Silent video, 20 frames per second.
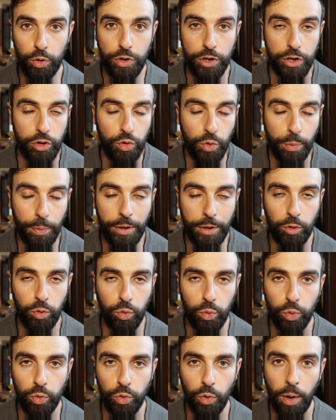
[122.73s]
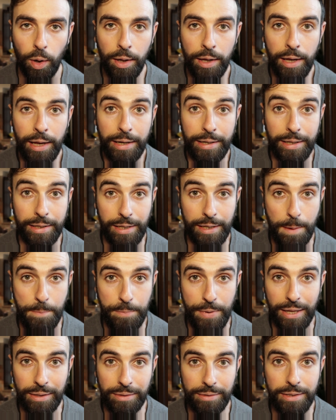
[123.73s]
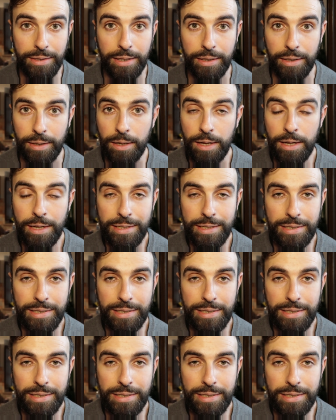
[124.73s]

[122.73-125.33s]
così, soprattutto nei tempi antichi.